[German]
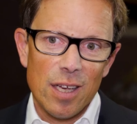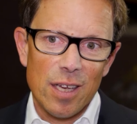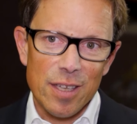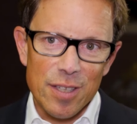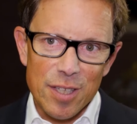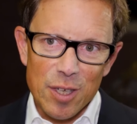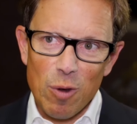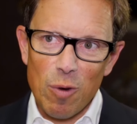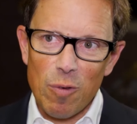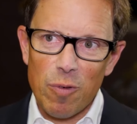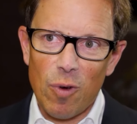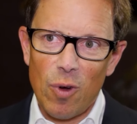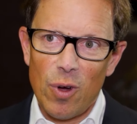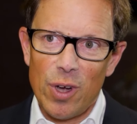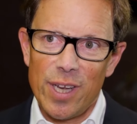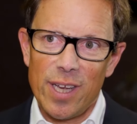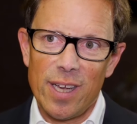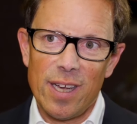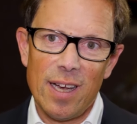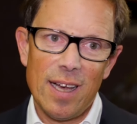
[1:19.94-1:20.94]

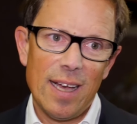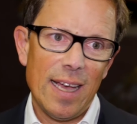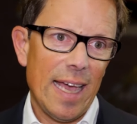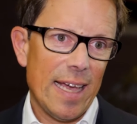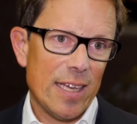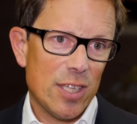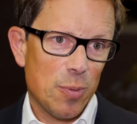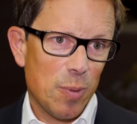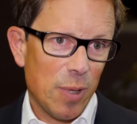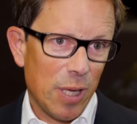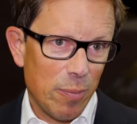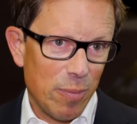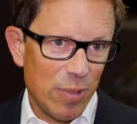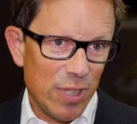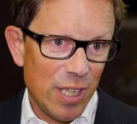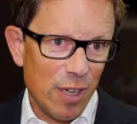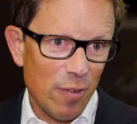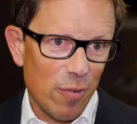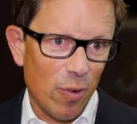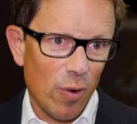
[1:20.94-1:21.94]
Risikofreudiger,
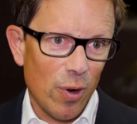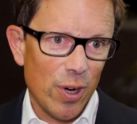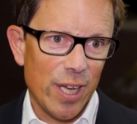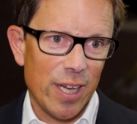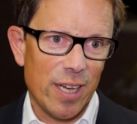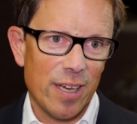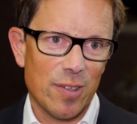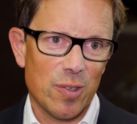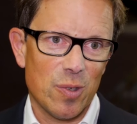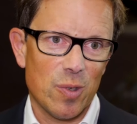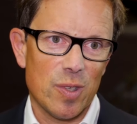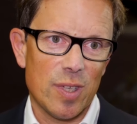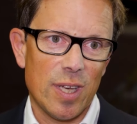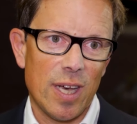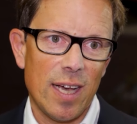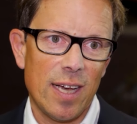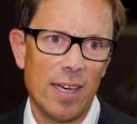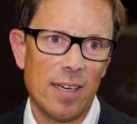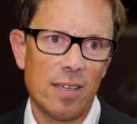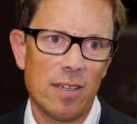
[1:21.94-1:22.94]
experimentierfreudiger zu
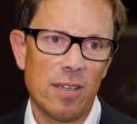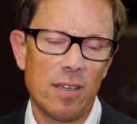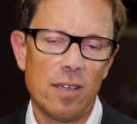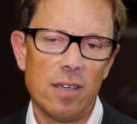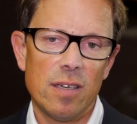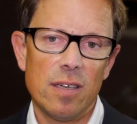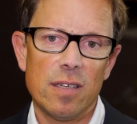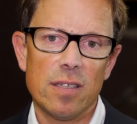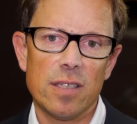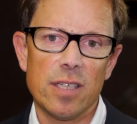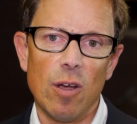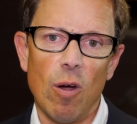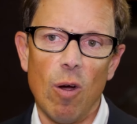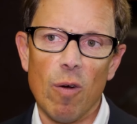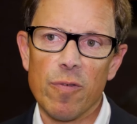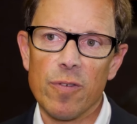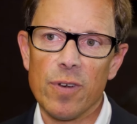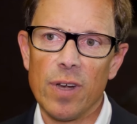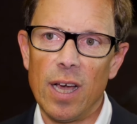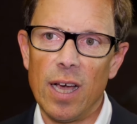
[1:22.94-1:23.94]
sein, die
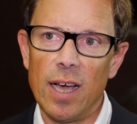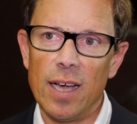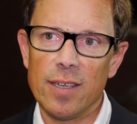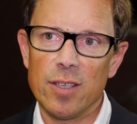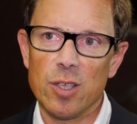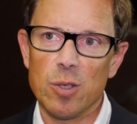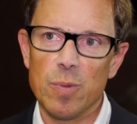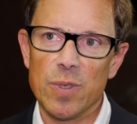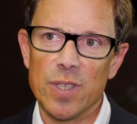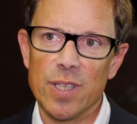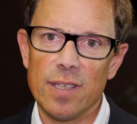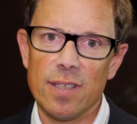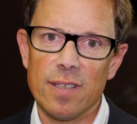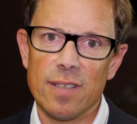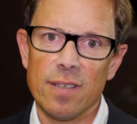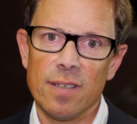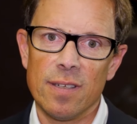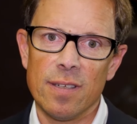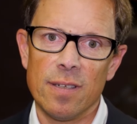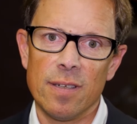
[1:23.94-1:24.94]
Offenheit zu
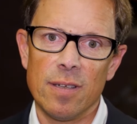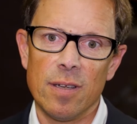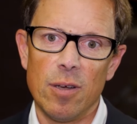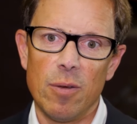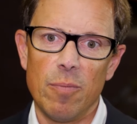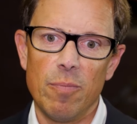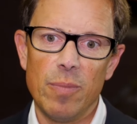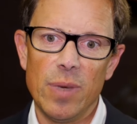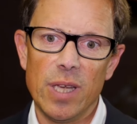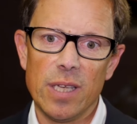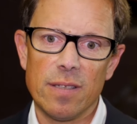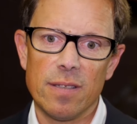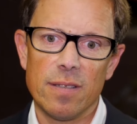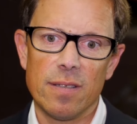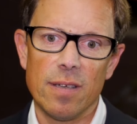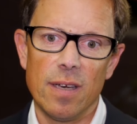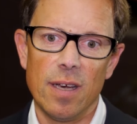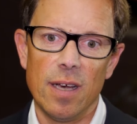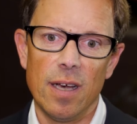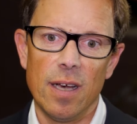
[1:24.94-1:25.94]
besitzen, mit
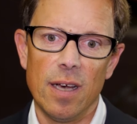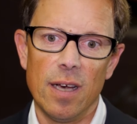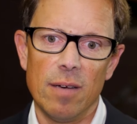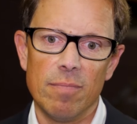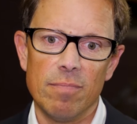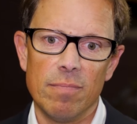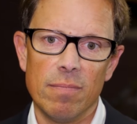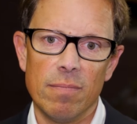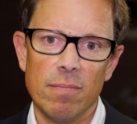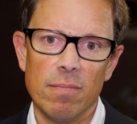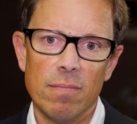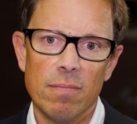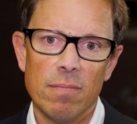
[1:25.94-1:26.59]
ähm,